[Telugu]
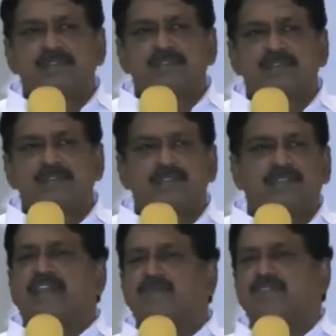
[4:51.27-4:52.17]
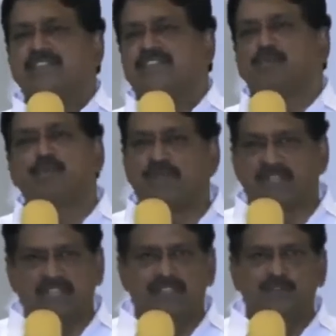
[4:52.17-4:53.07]
రాజశేఖర రెడ్డి గారి మీదకి తప్పు
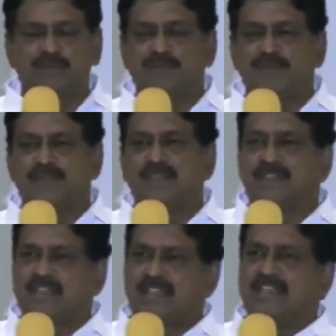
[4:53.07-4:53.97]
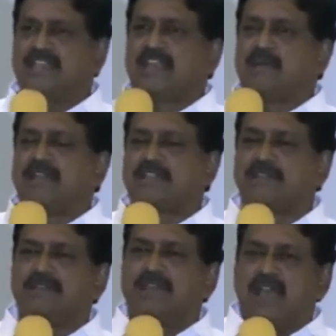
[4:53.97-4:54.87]
పెట్టలేదు కానీ ఇక్కడ
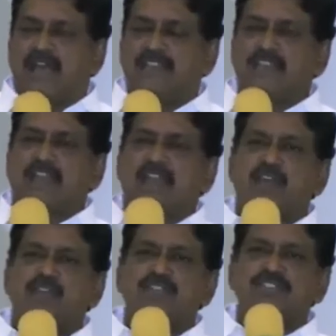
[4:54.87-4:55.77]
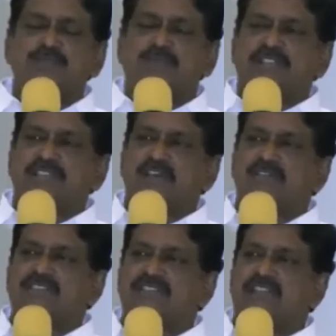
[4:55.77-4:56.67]
మాత్రం అధికారుల గురించి
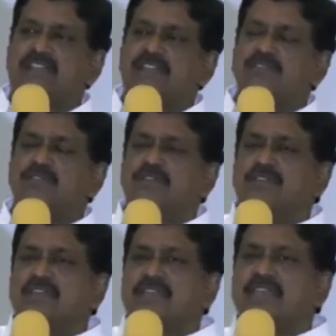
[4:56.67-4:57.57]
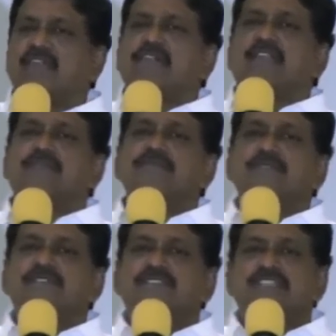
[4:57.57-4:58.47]
ప్రస్తావన చేయలేదు కేవలం
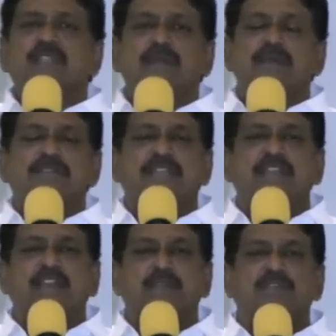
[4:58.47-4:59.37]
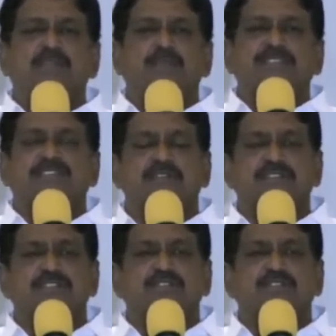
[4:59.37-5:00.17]
చంద్రబాబు నాయుడు గారి మీద ప్రస్తావన